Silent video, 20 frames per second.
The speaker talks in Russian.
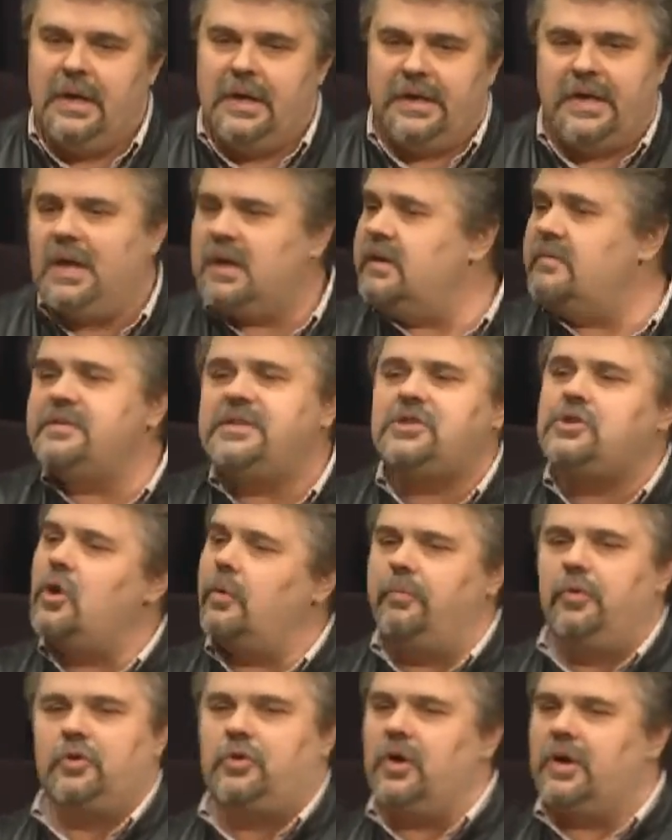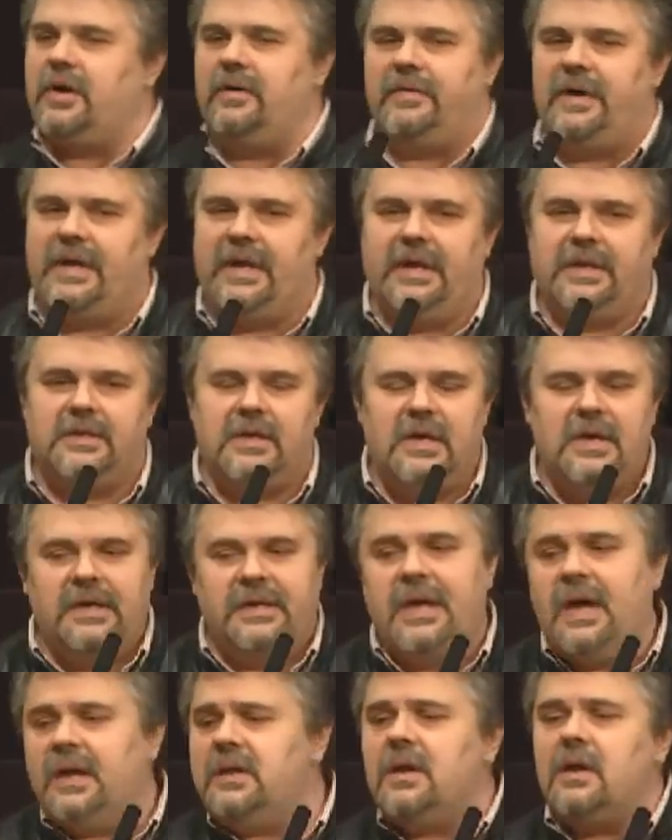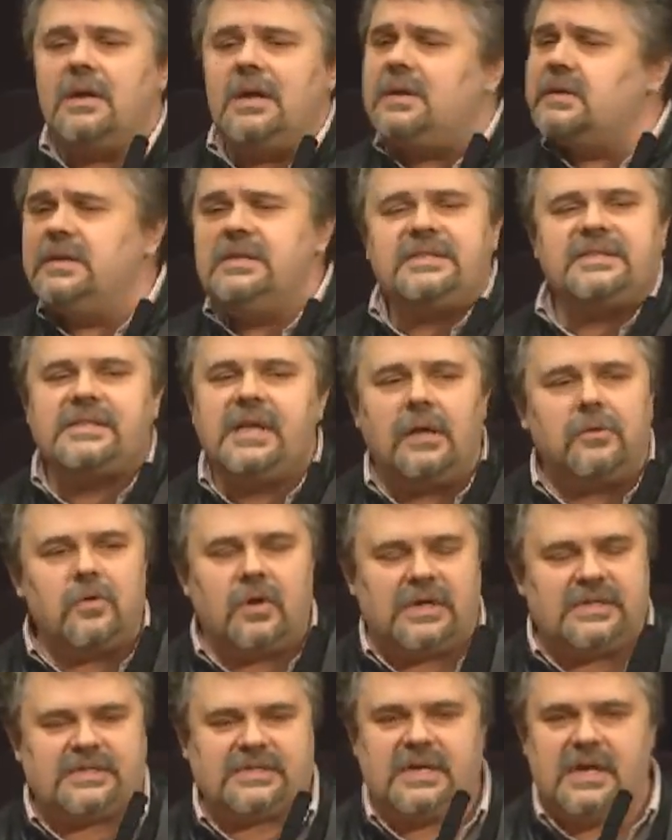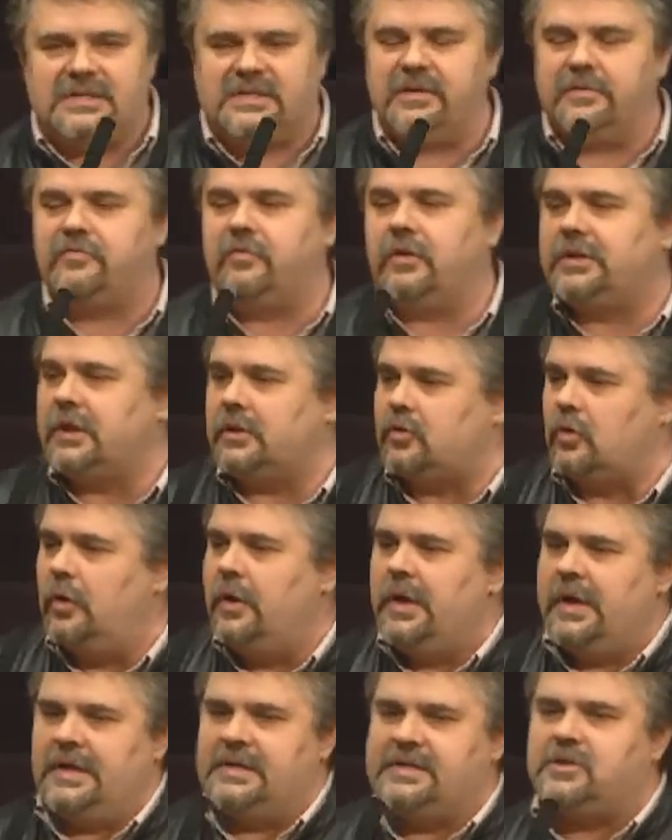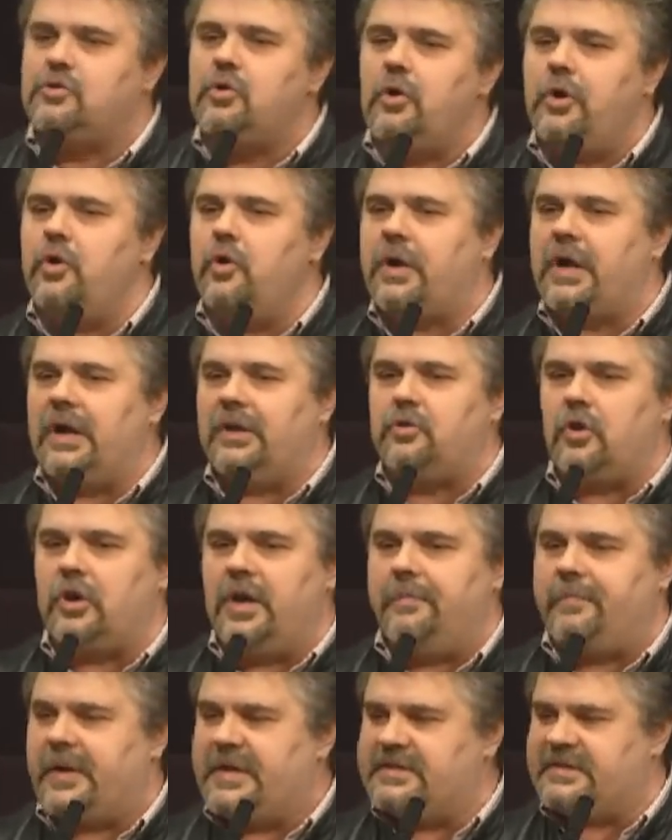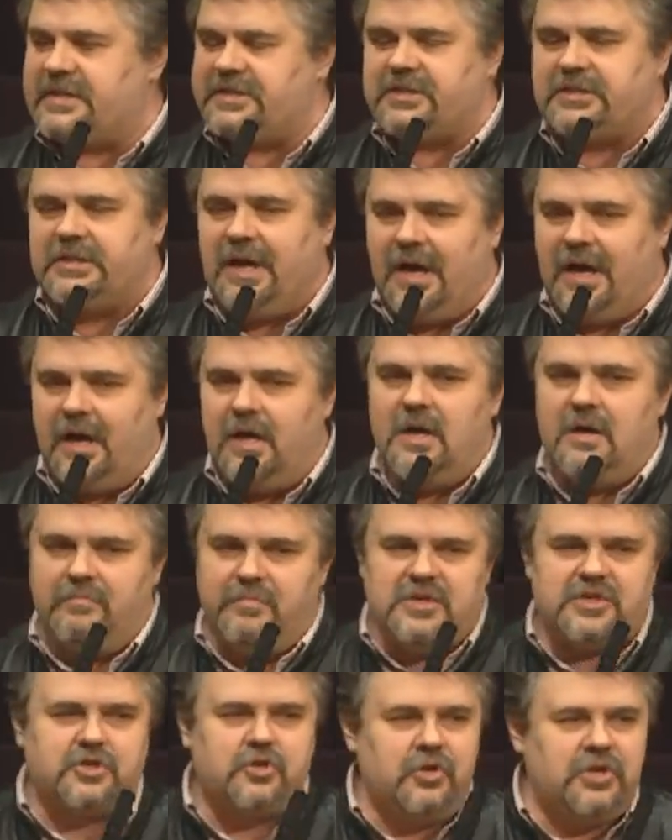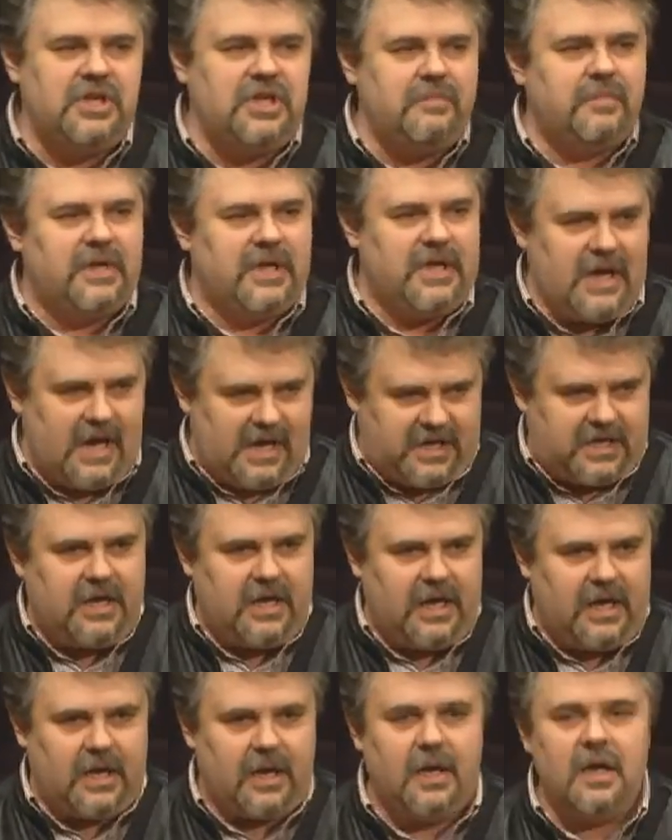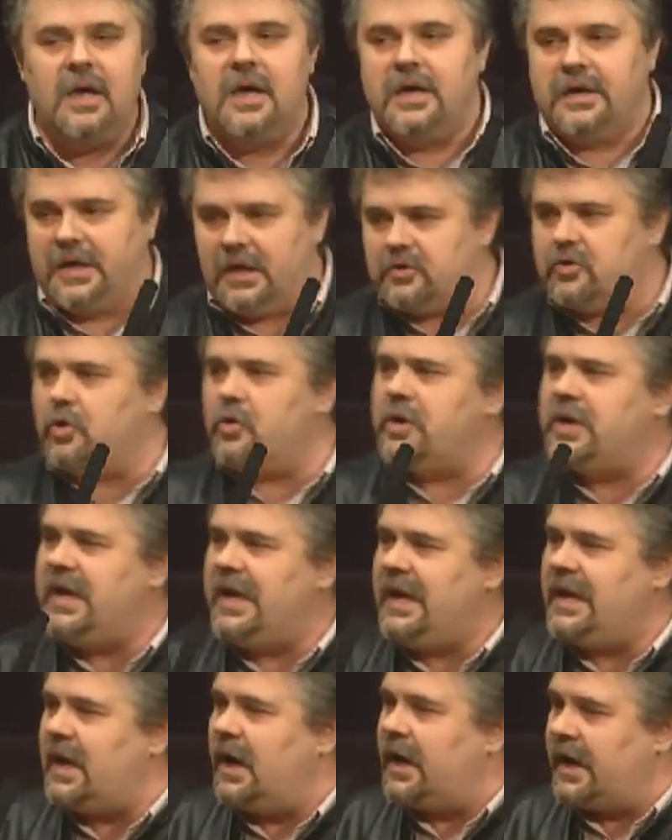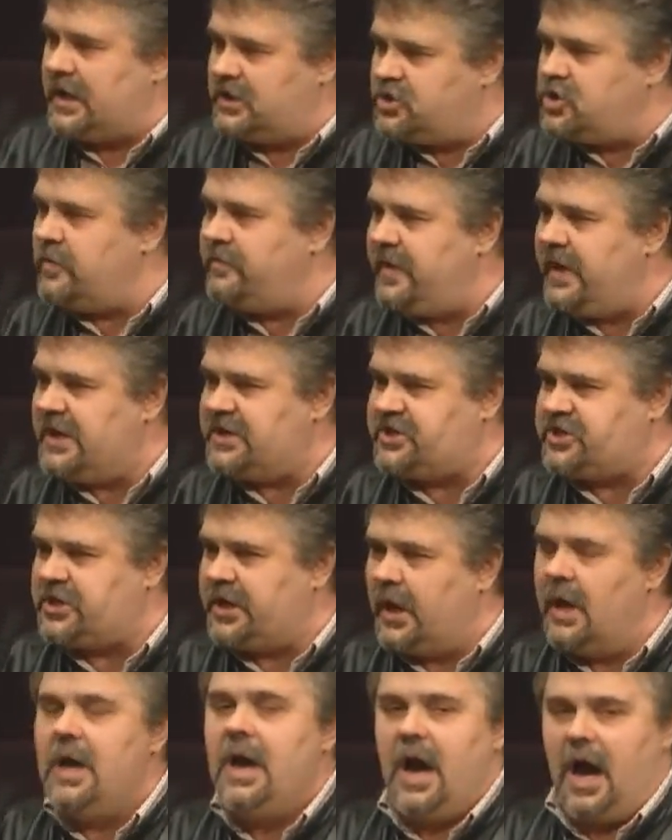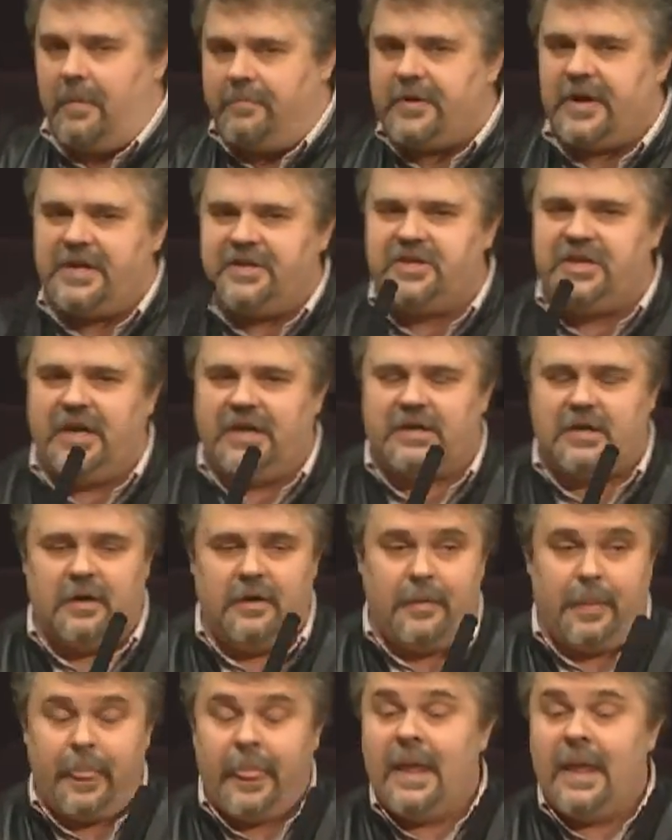Я не все буду говорить. Я не, не стану рассказывать вот эту историю, которая произошла между ним и Ахией. Я другие хочу вещи обратить.